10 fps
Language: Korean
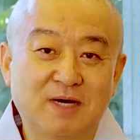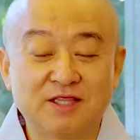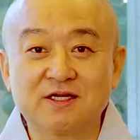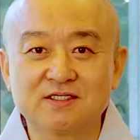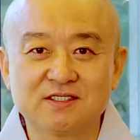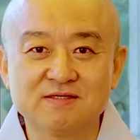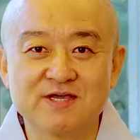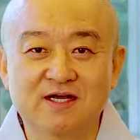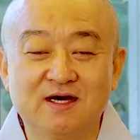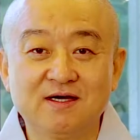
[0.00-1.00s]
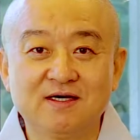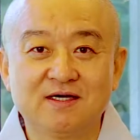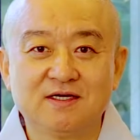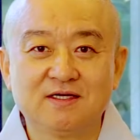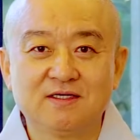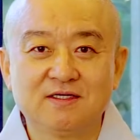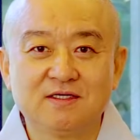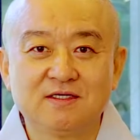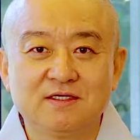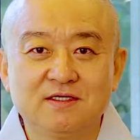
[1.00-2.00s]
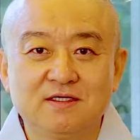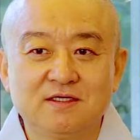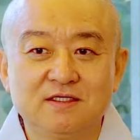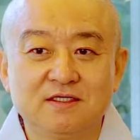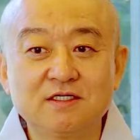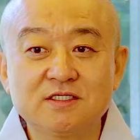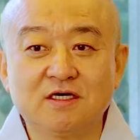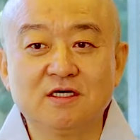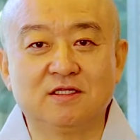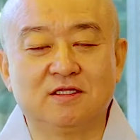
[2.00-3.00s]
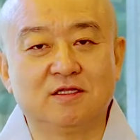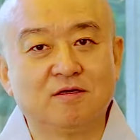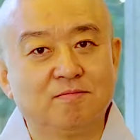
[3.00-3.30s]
만들어졌습니까? 이것은